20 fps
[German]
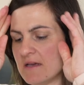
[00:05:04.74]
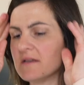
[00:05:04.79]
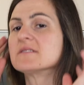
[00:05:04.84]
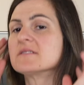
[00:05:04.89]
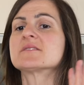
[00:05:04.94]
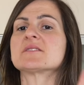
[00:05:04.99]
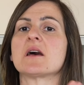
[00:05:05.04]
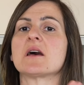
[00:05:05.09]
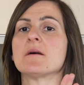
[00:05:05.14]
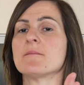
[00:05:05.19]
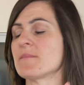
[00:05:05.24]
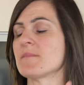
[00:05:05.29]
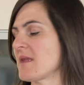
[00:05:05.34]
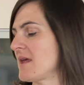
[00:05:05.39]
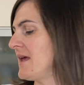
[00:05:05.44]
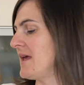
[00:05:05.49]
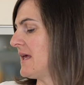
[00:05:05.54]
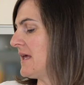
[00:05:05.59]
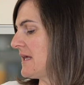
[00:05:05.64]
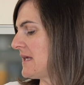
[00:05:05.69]
So,
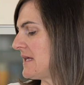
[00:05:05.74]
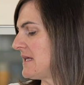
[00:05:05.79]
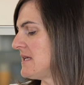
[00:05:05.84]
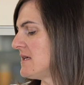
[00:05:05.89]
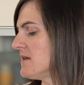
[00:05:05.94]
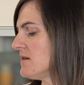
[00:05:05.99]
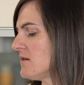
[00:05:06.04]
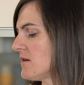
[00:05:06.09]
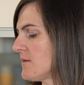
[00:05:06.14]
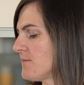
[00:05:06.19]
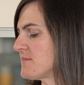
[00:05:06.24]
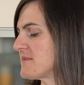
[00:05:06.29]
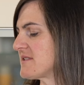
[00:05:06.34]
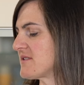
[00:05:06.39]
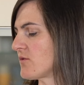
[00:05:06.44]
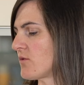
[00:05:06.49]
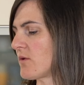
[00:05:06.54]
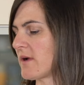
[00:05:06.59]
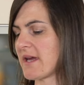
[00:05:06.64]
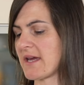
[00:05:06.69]
ihr habt
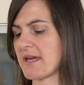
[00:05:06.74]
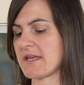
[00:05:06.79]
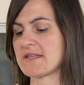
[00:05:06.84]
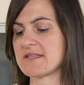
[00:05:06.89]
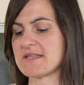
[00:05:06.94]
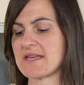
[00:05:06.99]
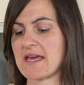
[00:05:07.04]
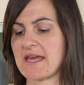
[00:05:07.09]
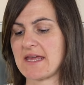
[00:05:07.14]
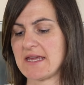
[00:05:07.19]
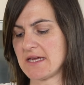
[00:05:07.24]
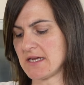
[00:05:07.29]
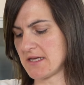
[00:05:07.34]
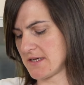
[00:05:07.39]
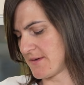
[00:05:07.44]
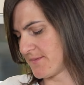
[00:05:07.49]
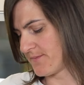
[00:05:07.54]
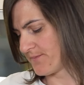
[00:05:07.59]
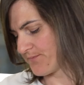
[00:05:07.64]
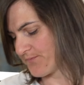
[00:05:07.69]
euren
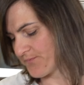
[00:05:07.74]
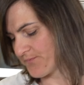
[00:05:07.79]
Teig,